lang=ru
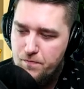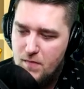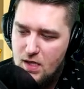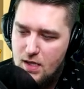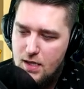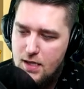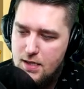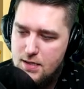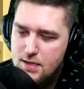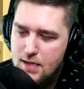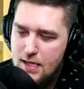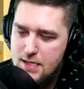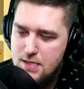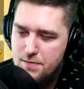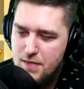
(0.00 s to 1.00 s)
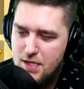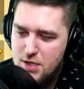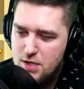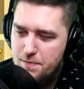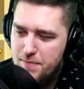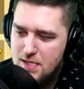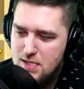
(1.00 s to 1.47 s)
э, тратим
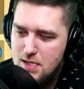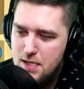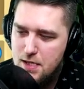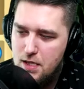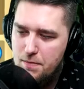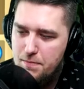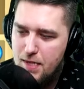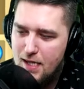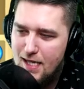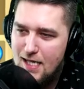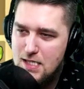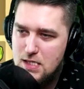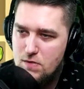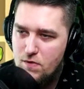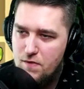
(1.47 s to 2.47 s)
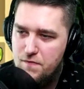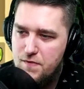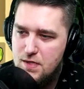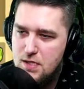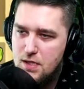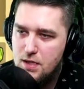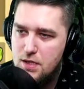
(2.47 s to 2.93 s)
наши последние богатства в
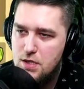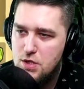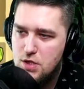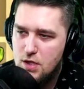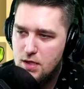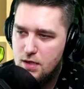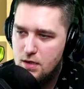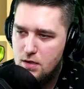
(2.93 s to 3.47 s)
виде книжек.